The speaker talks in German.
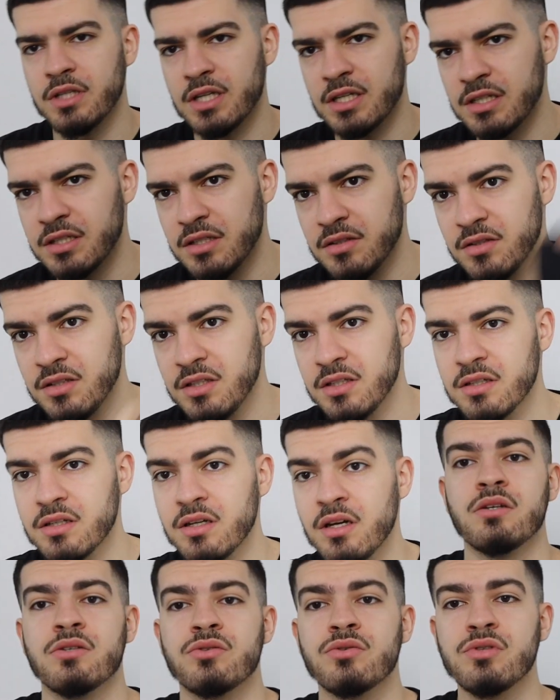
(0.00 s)
Jacke liegt hier.
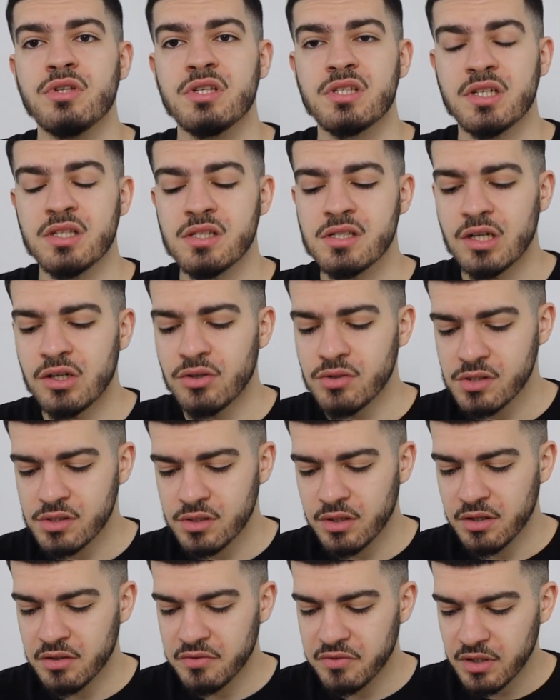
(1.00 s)
So sieht das Ganze aus.
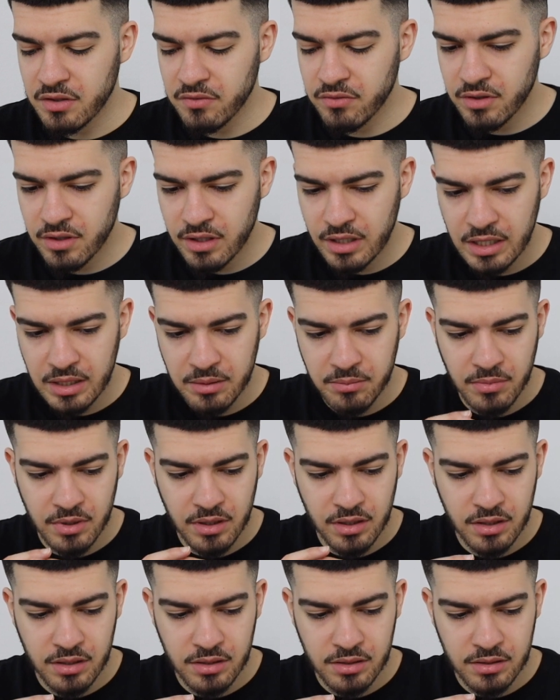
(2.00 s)
Äh, fangen wir
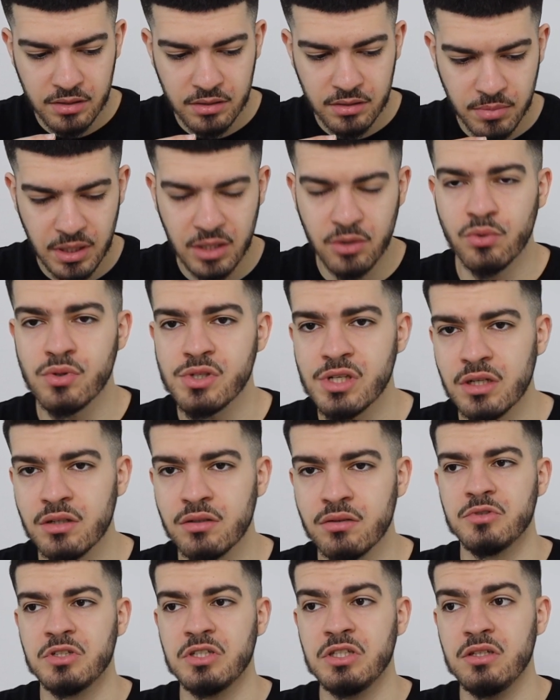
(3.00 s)
einmal bei der Hose an.
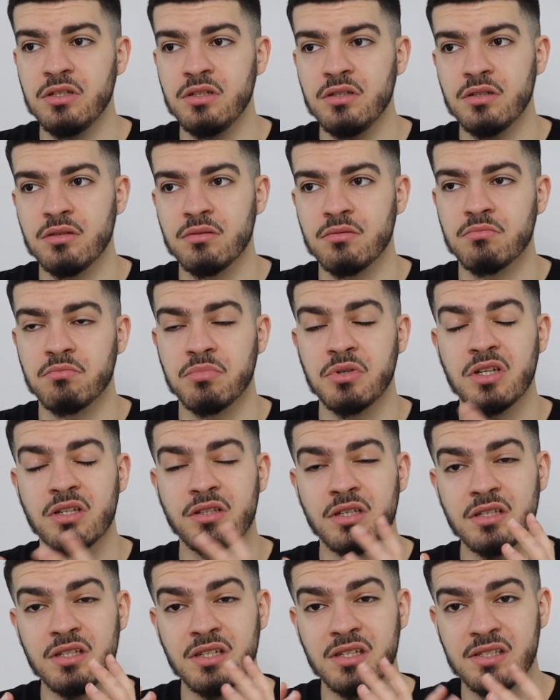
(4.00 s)
Die bin ich
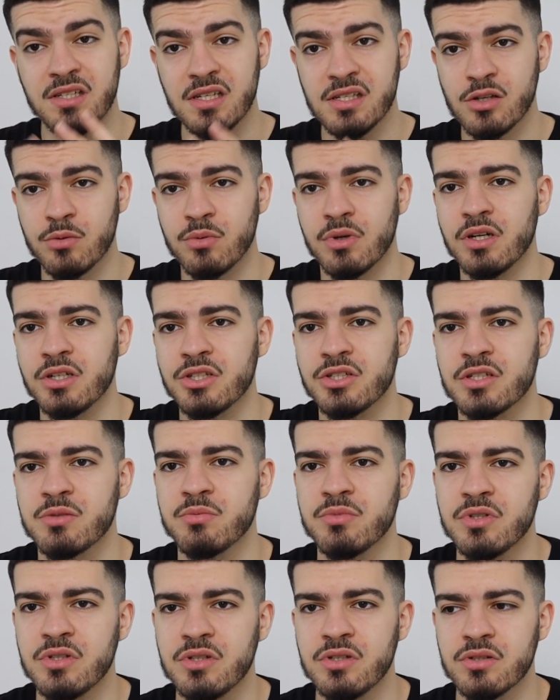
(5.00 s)
tatsächlich sehr, sehr überrascht, dass
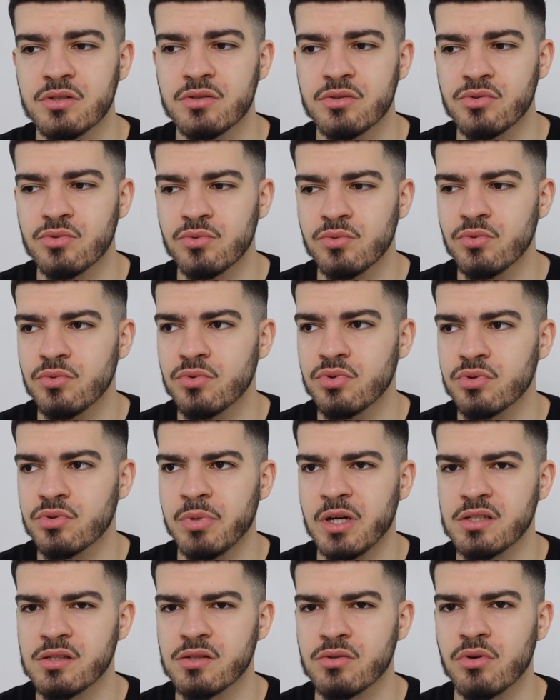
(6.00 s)
mir die so gut
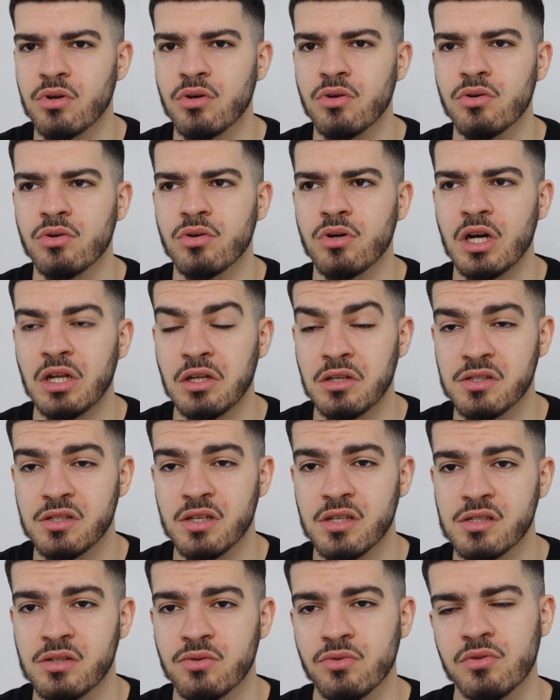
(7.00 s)
passt und auch eigentlich
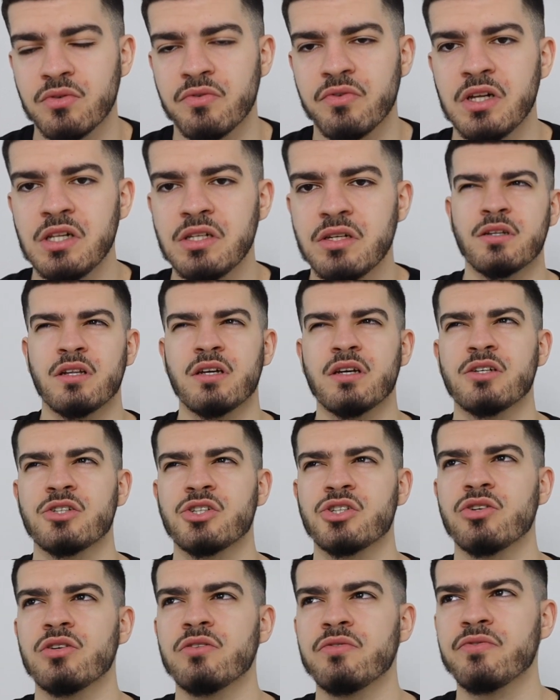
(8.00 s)
sehr, sehr gut gefällt. Der
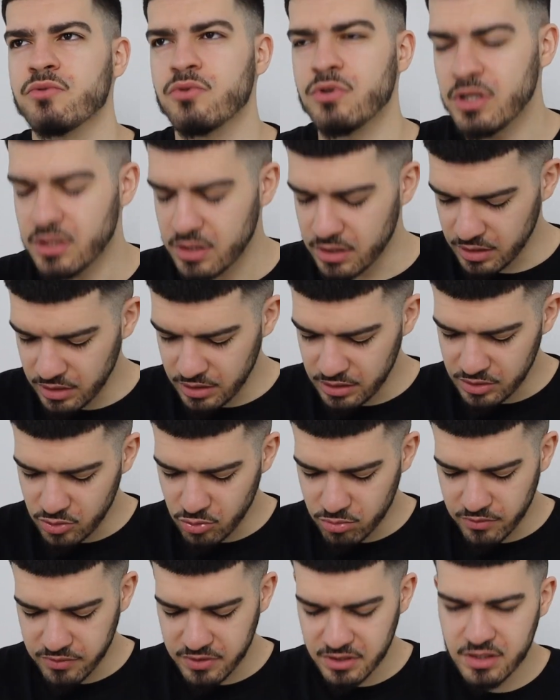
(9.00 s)
Stoff oder der, die
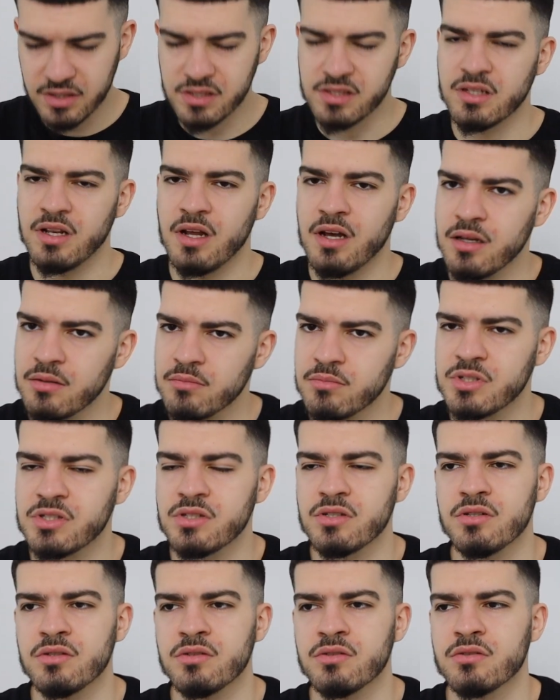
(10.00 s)
Oberfläche ist klar ein
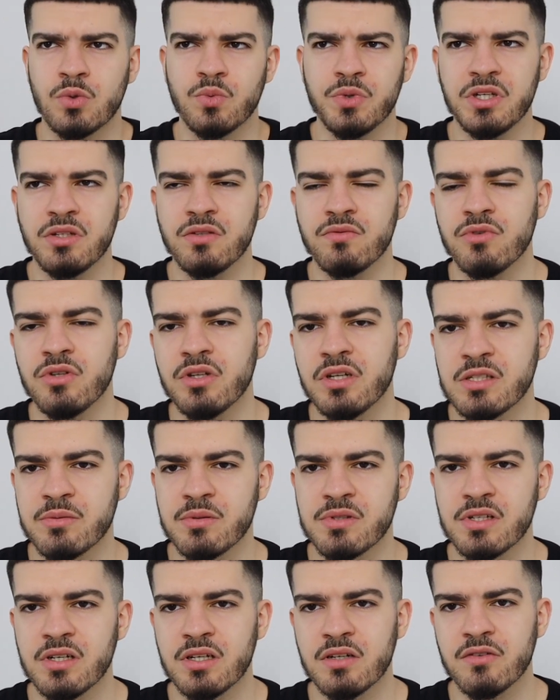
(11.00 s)
bisschen weird, würde ich jetzt
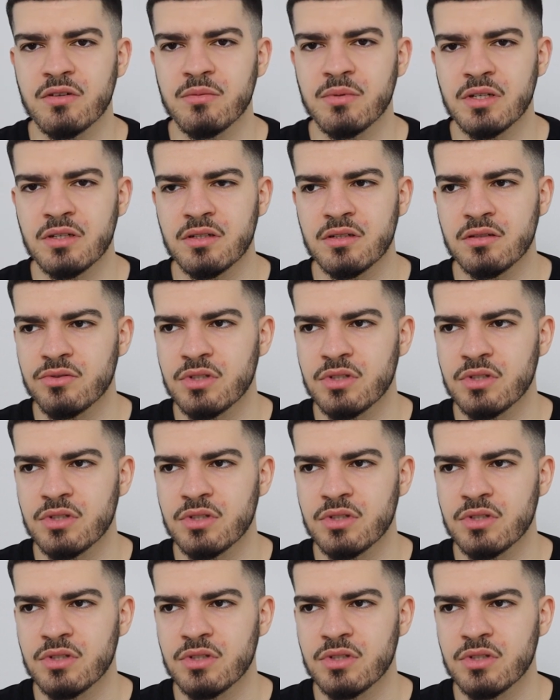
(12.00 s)
mal sagen, weil man